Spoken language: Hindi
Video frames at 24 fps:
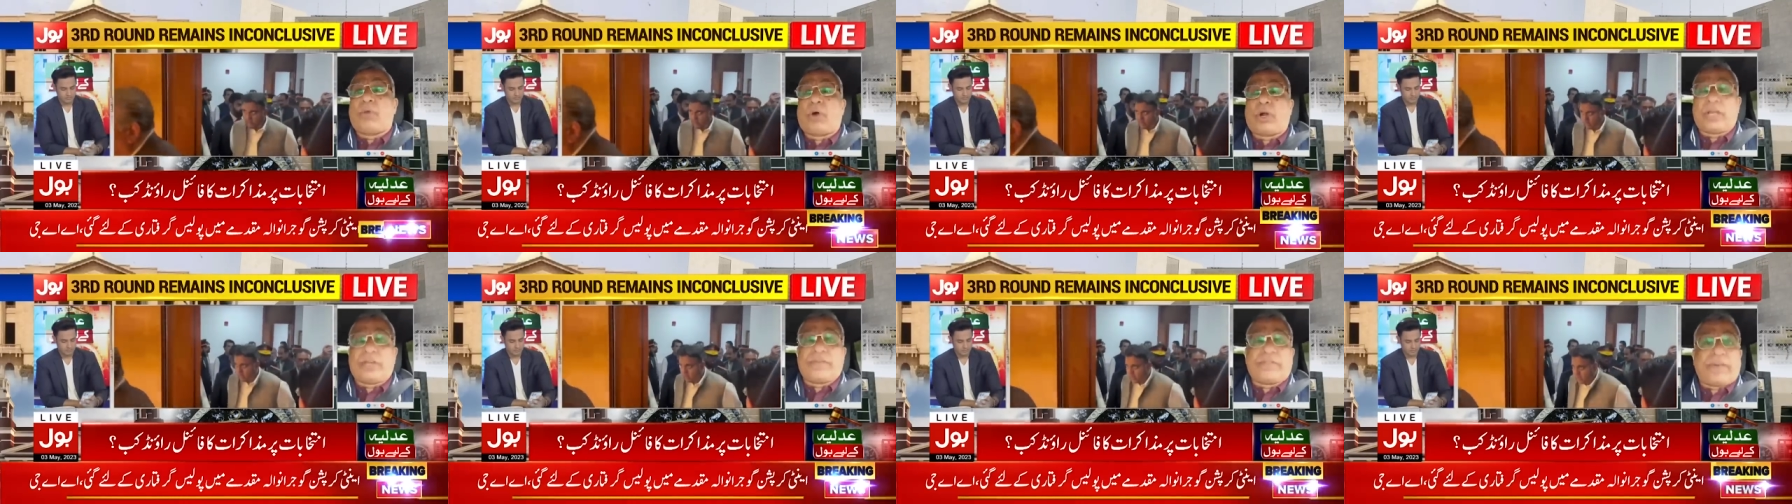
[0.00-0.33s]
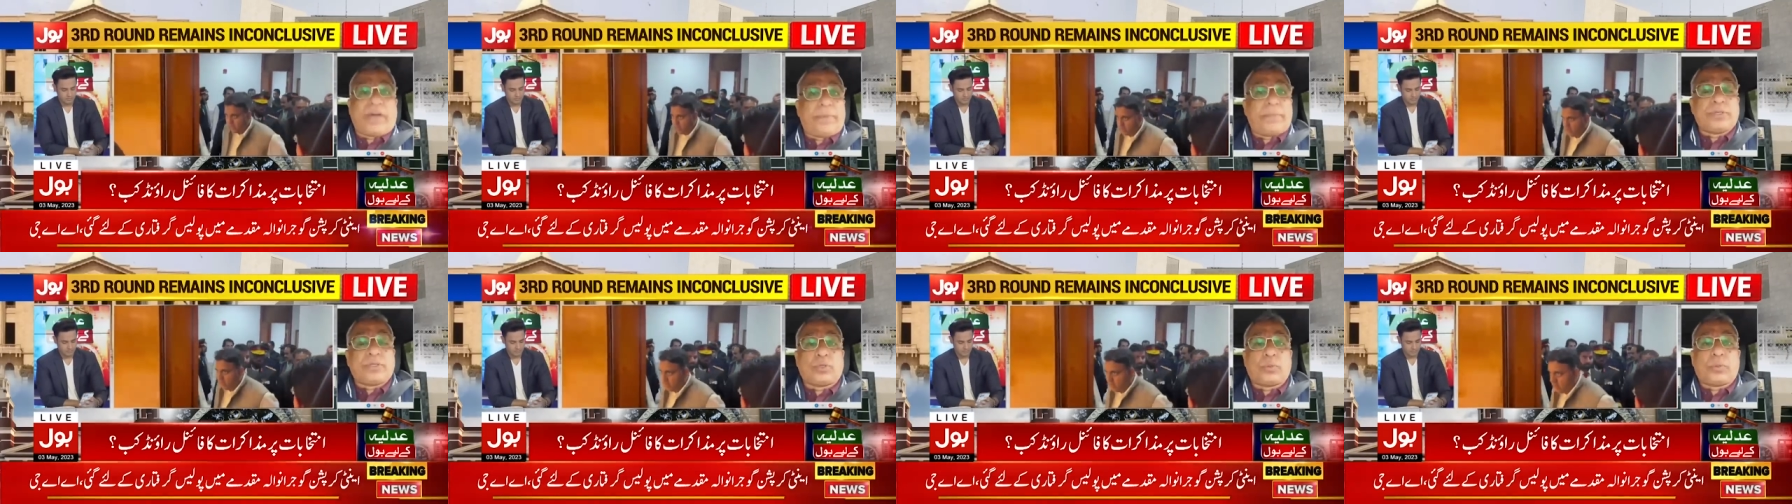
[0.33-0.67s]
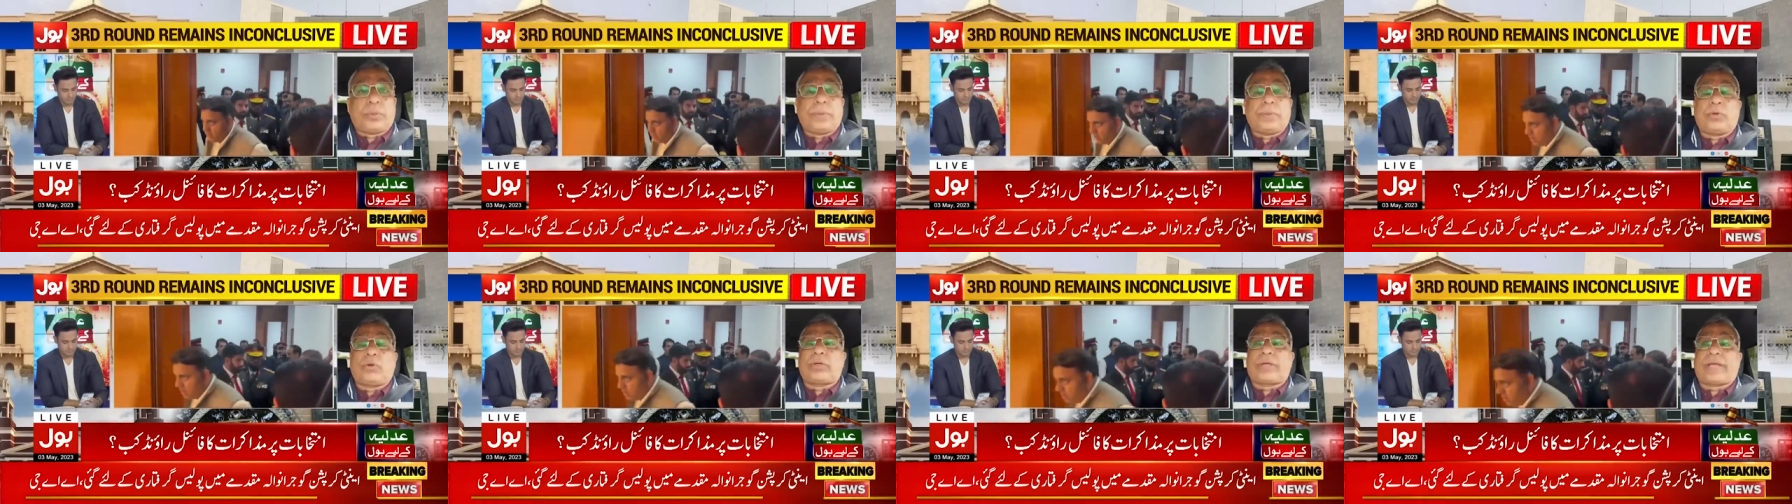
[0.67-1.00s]
मॉडिफाई भी
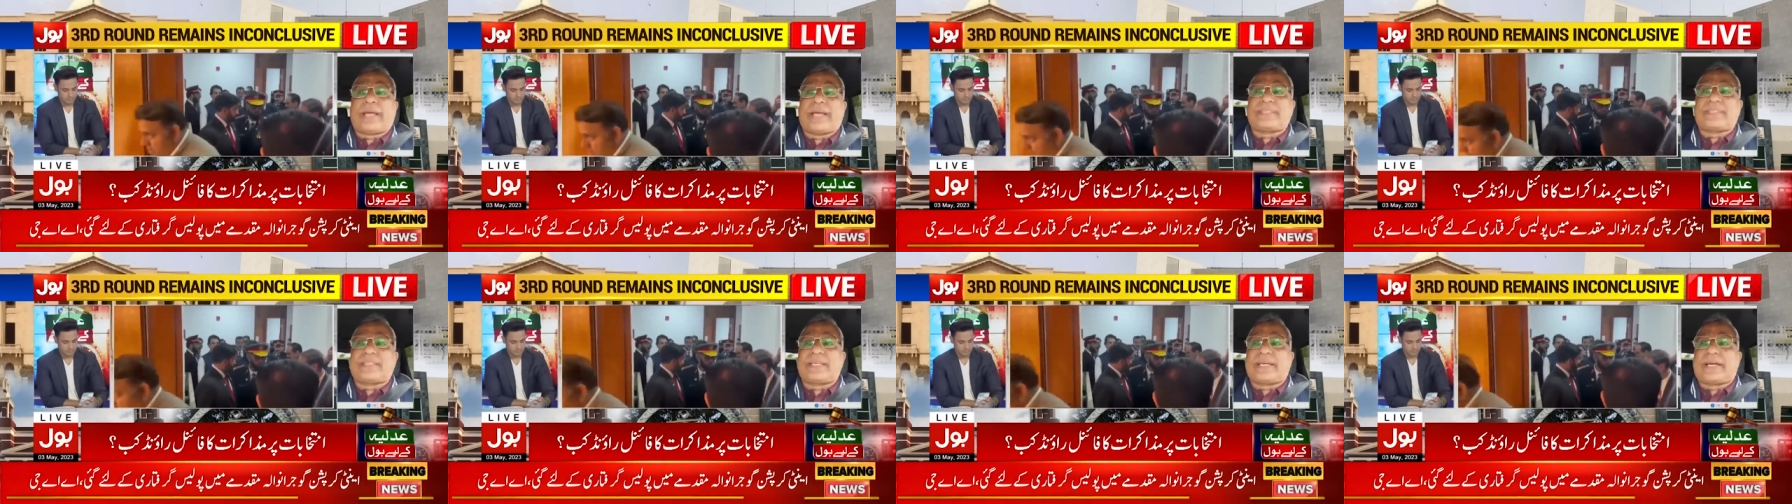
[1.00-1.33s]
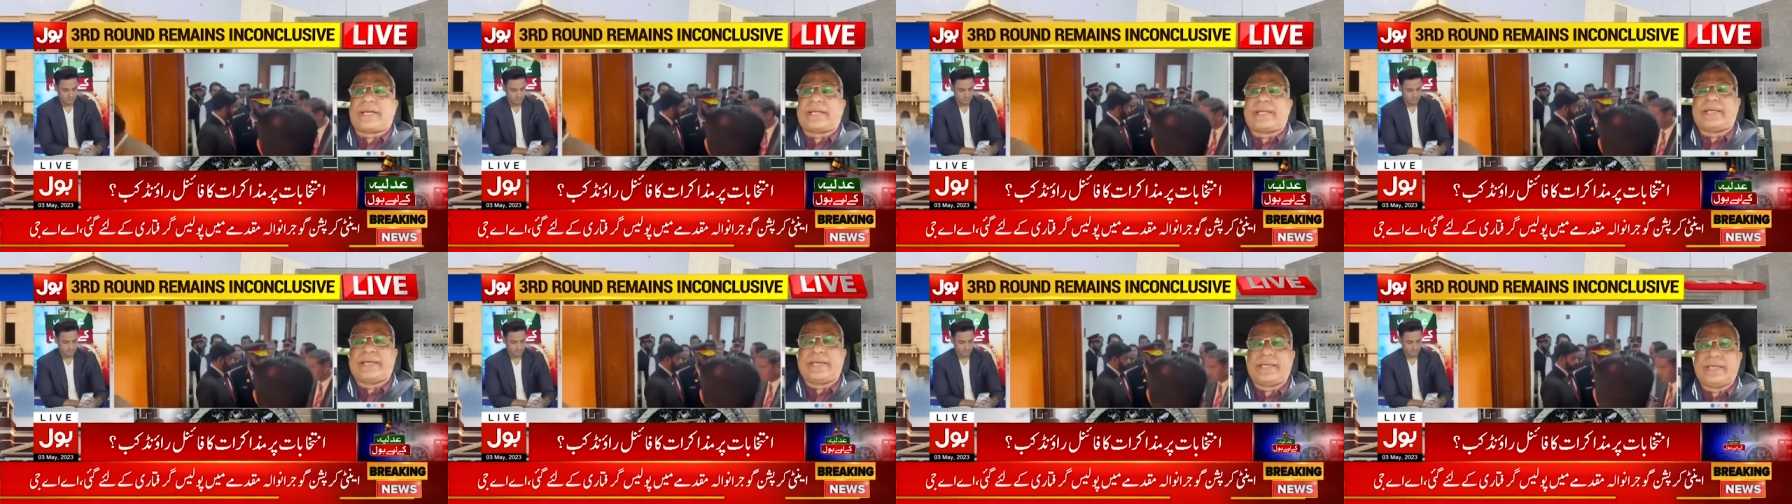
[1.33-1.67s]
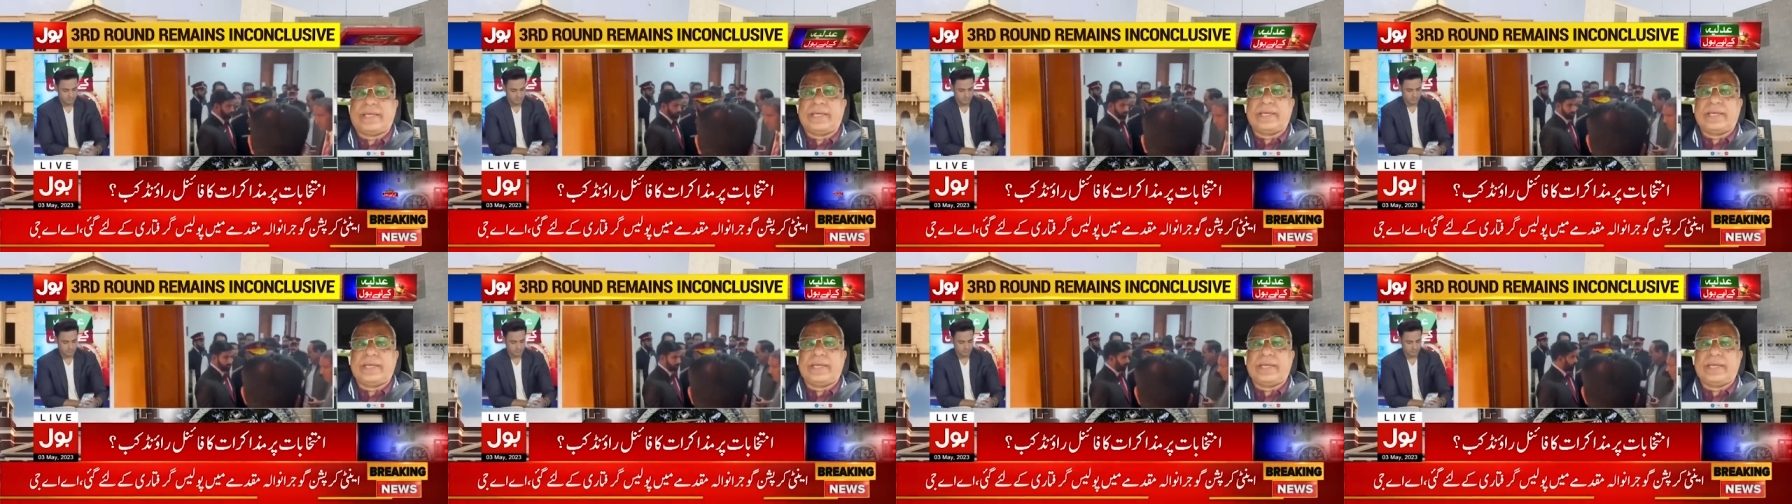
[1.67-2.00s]
सुप्रीम कोर्ट कैसे करेगी
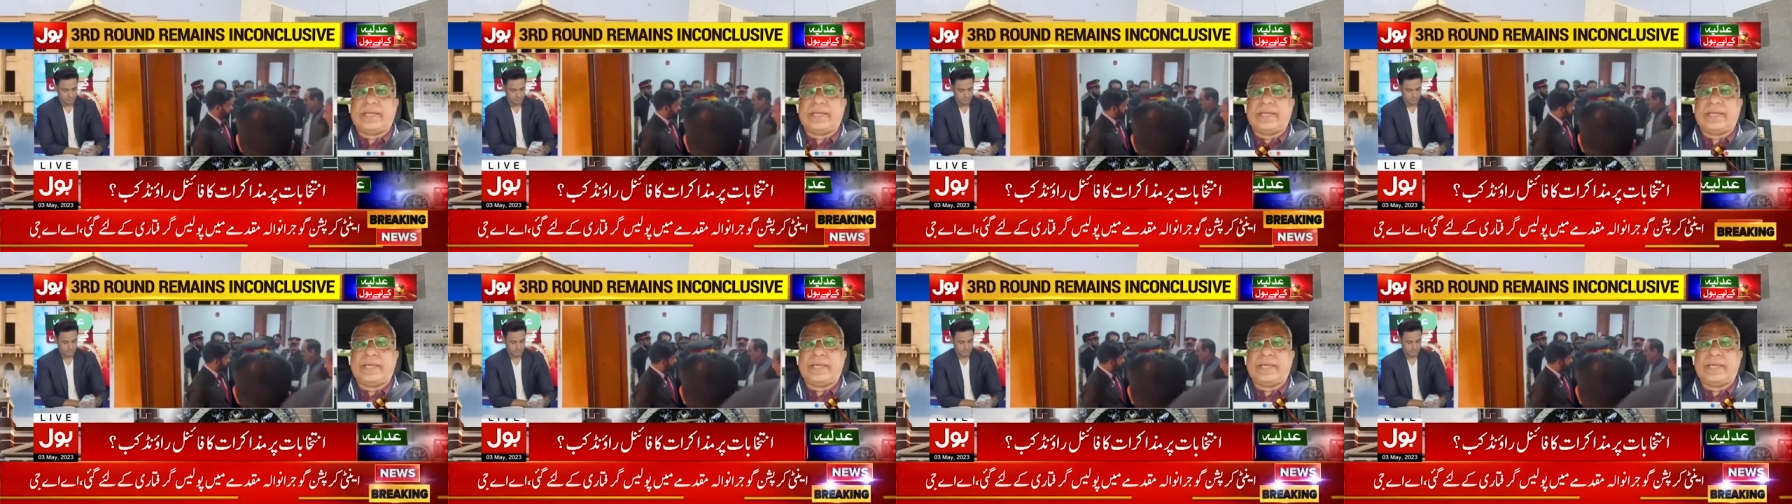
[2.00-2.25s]
हम्म।